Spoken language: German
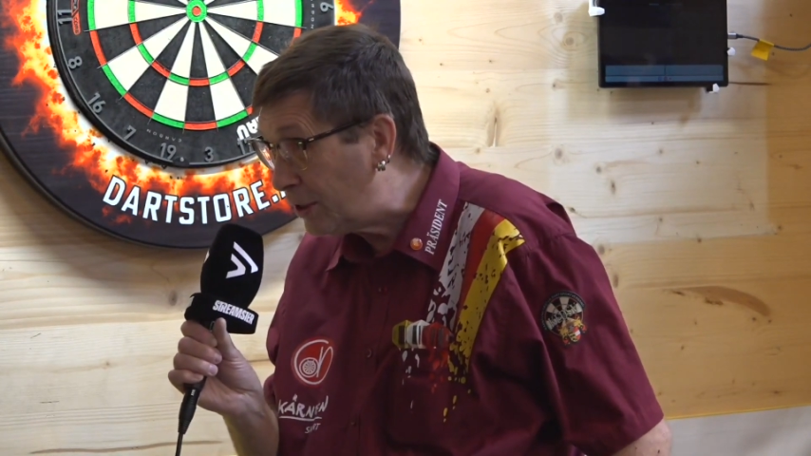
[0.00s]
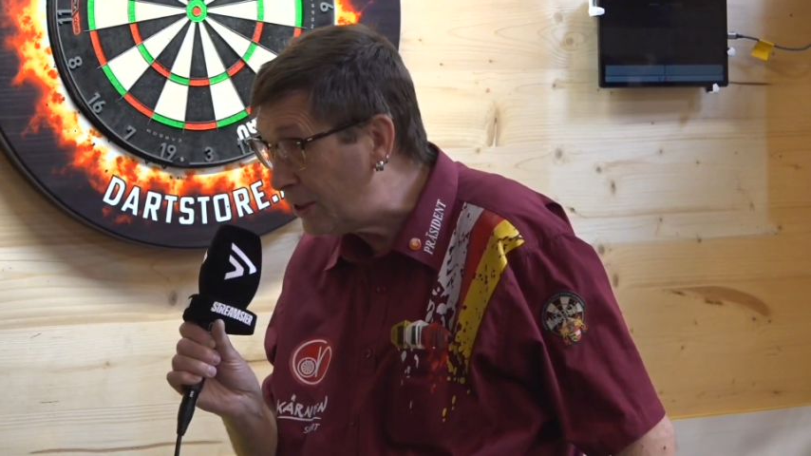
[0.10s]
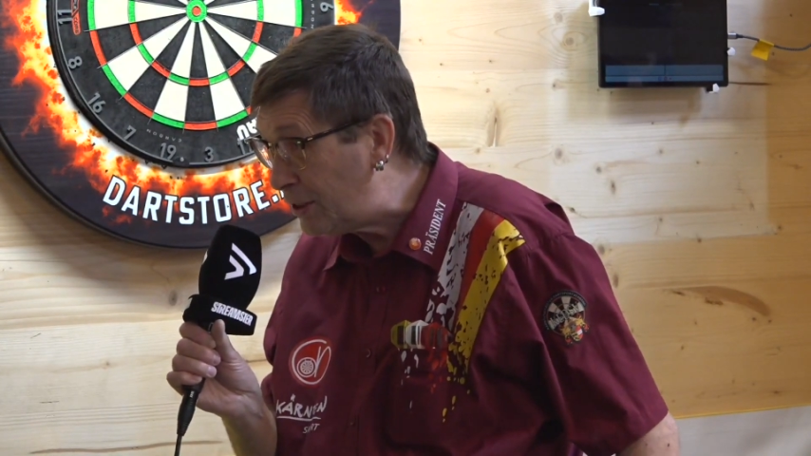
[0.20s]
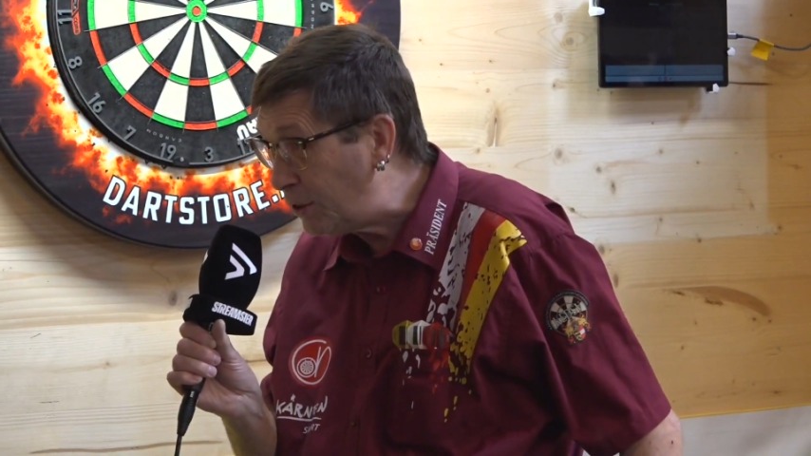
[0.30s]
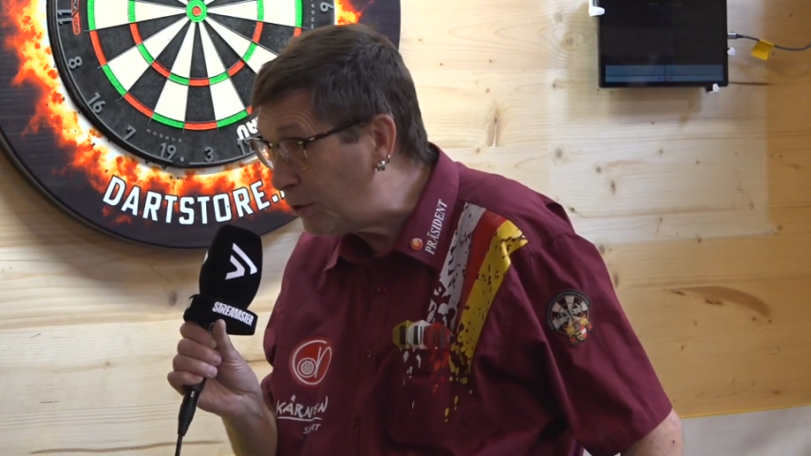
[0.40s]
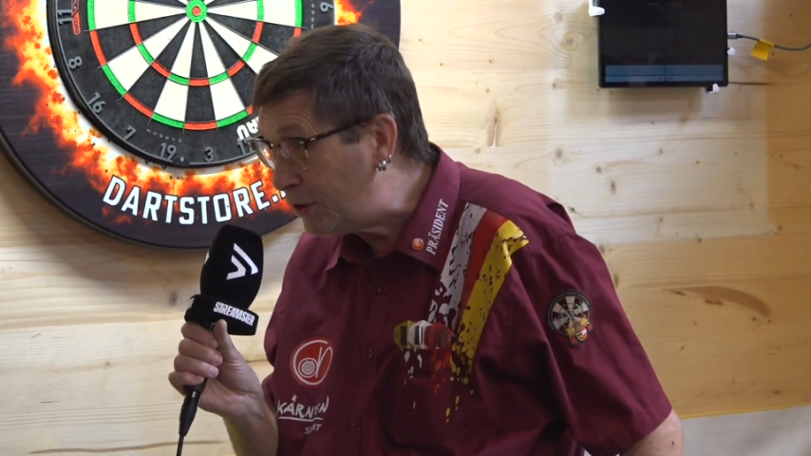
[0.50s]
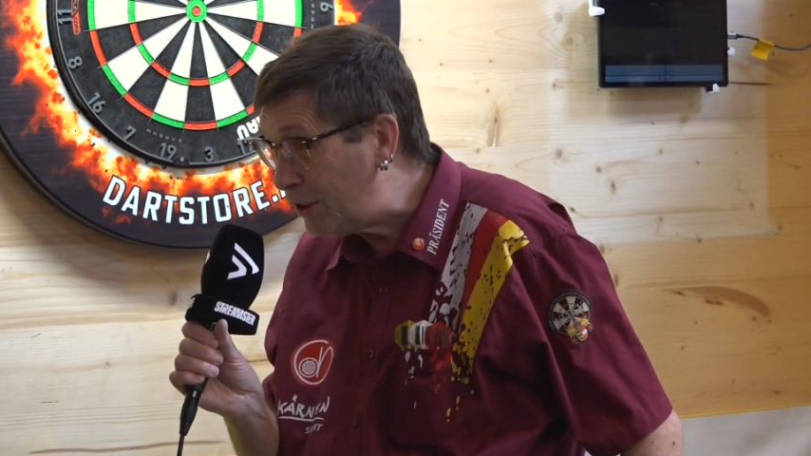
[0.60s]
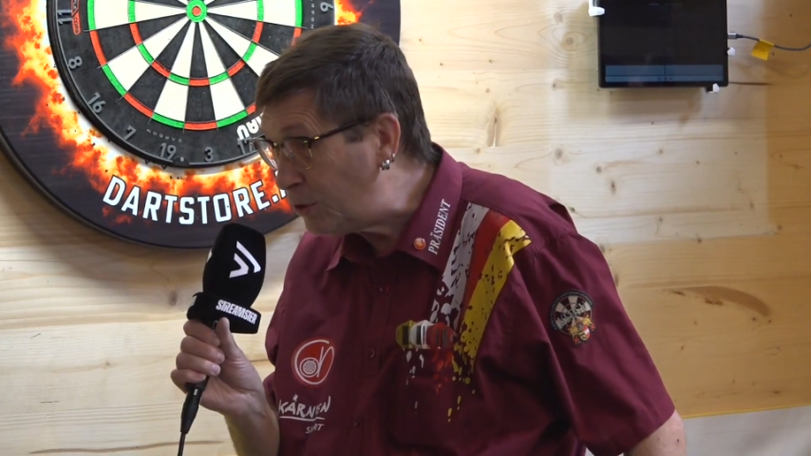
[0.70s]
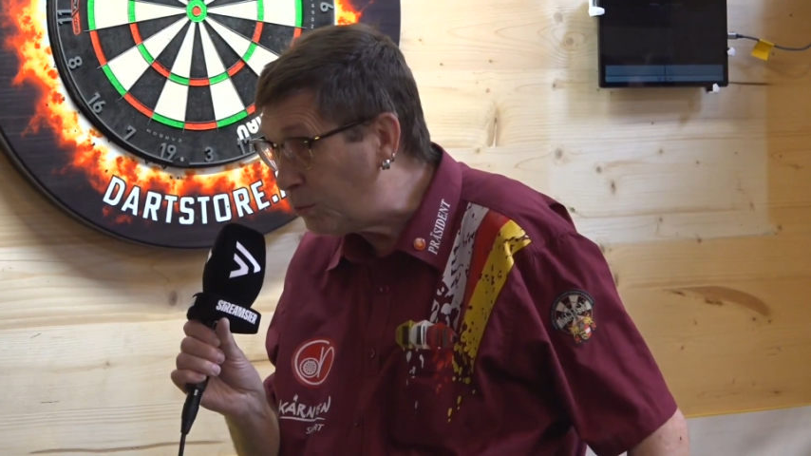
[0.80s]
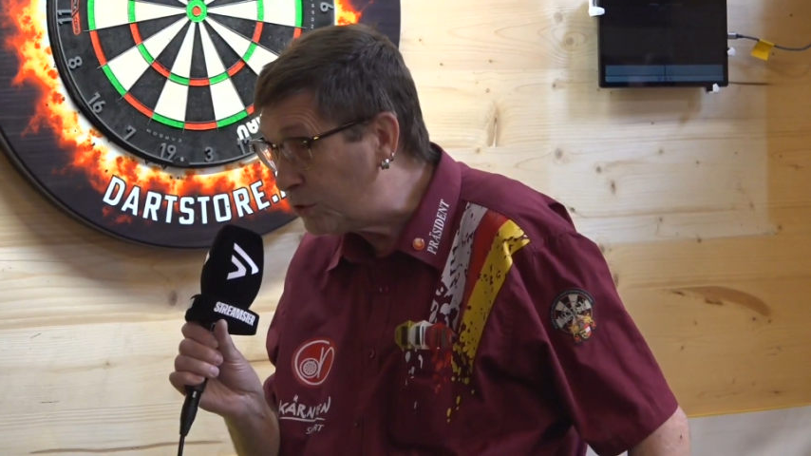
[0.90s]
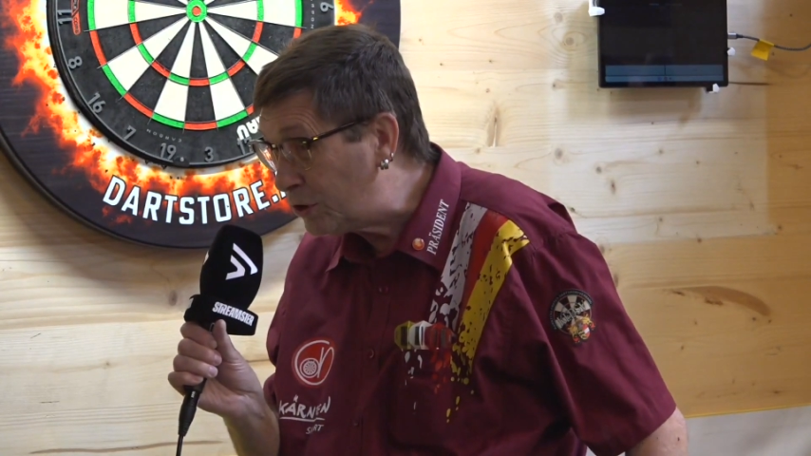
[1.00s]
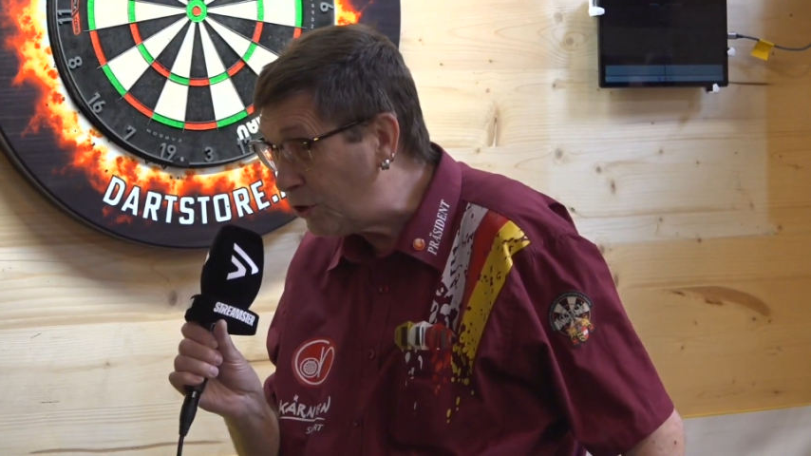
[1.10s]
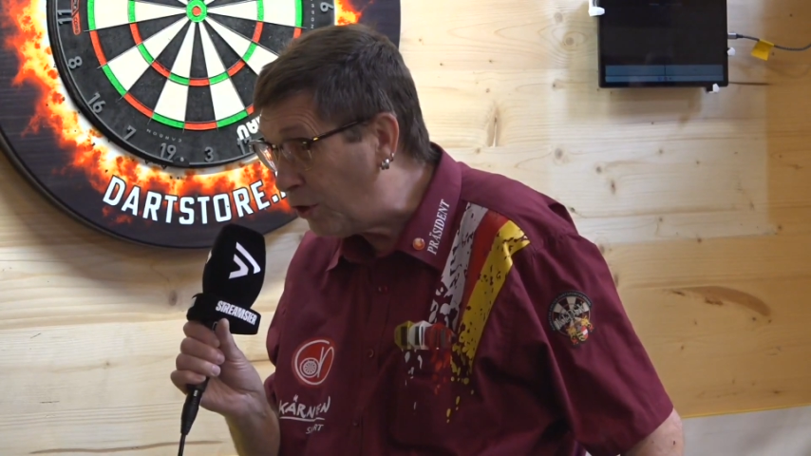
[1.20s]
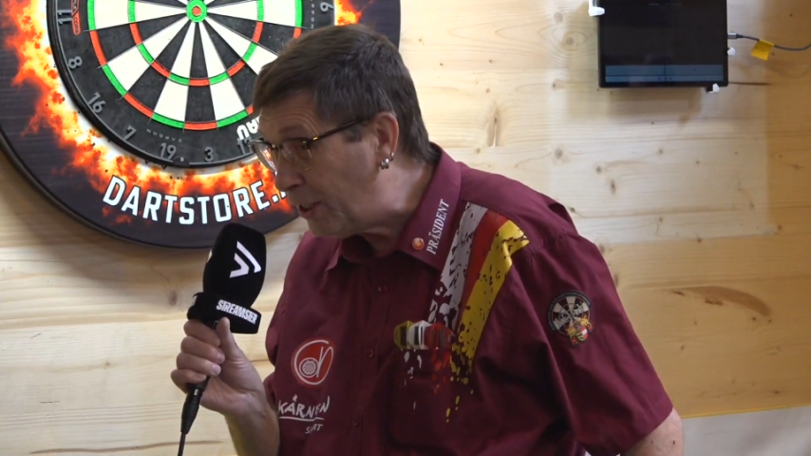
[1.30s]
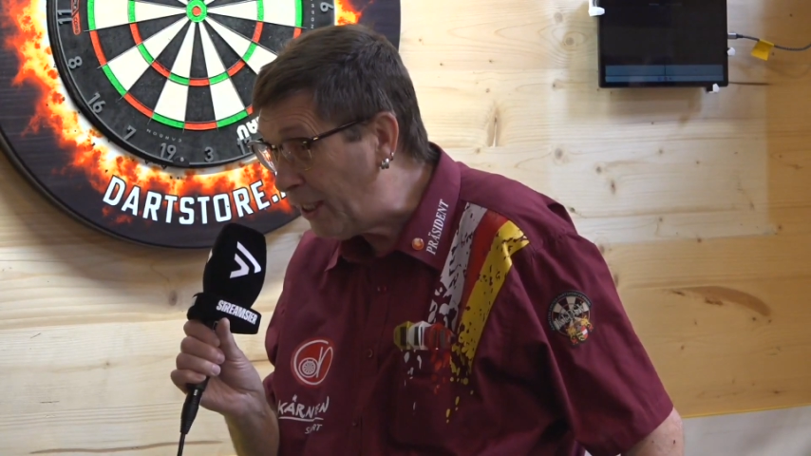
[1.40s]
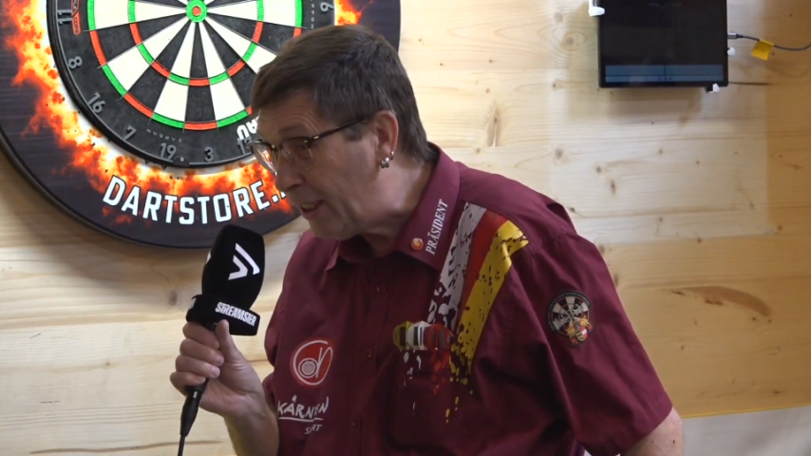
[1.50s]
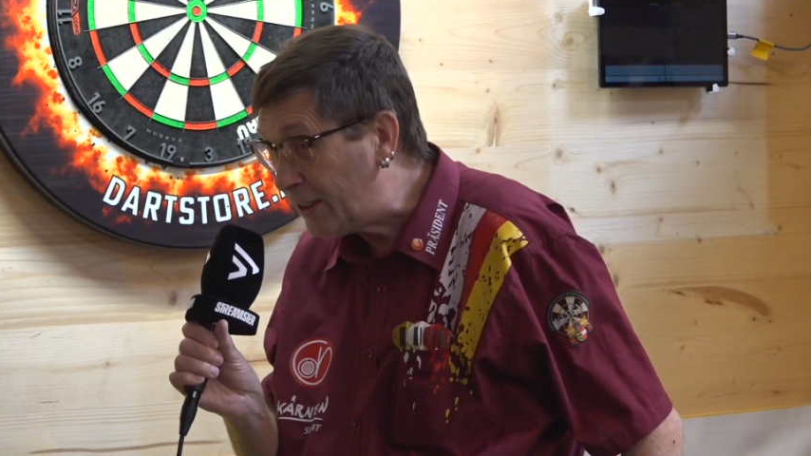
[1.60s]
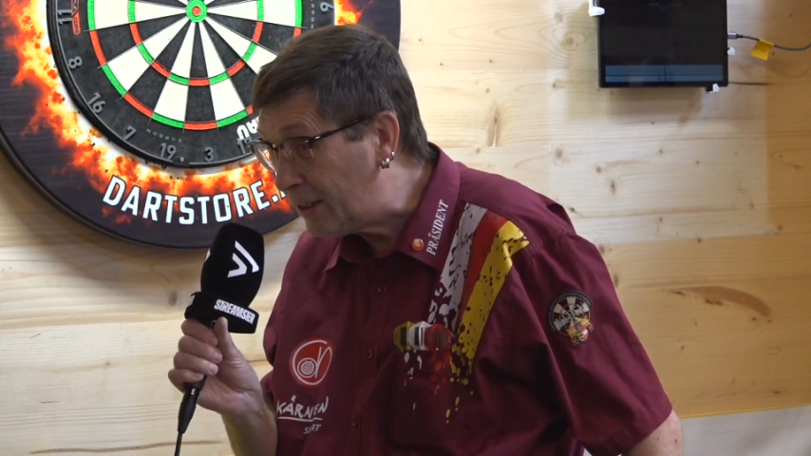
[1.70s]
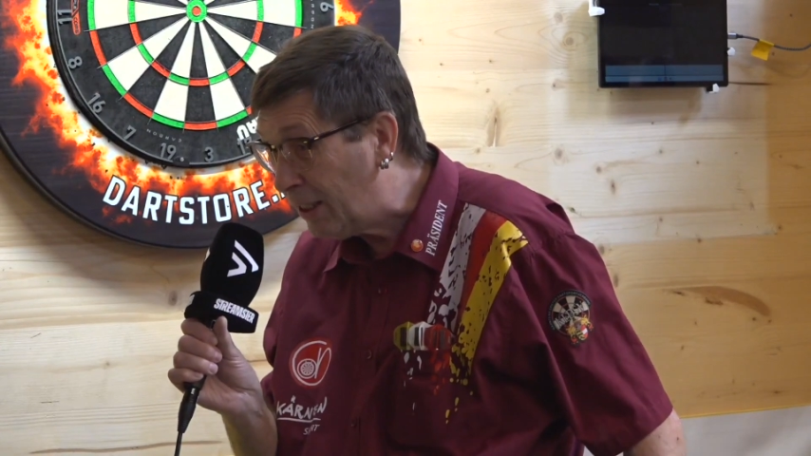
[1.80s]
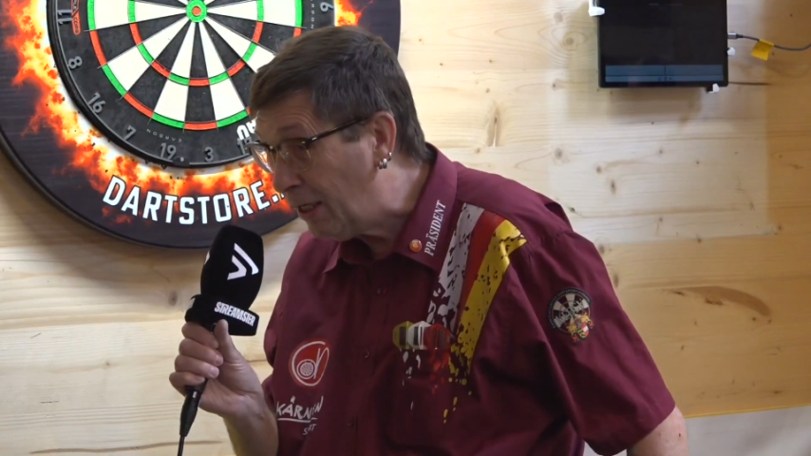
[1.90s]
die sie, die sie uns
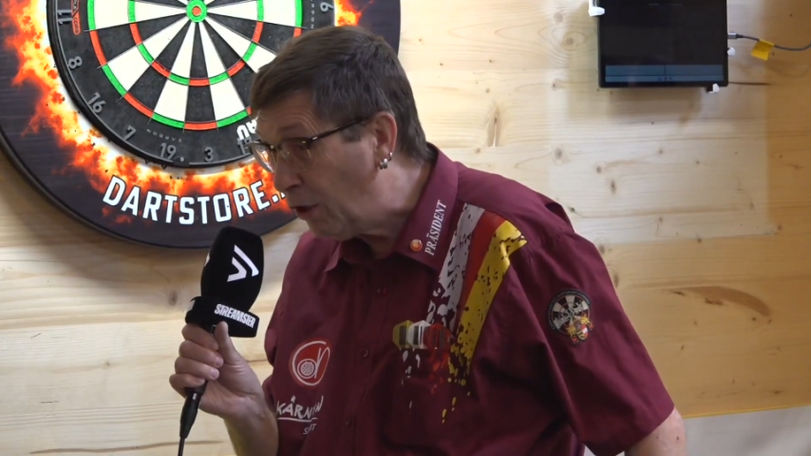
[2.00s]
angedeiht,